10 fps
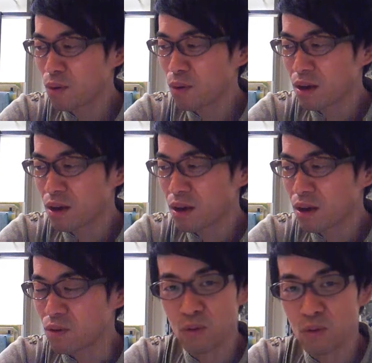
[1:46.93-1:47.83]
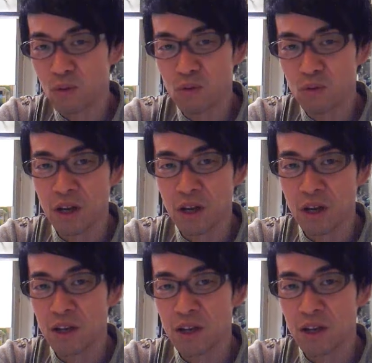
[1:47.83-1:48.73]
あの要はな
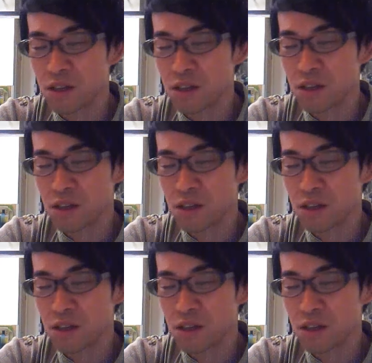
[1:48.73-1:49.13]
え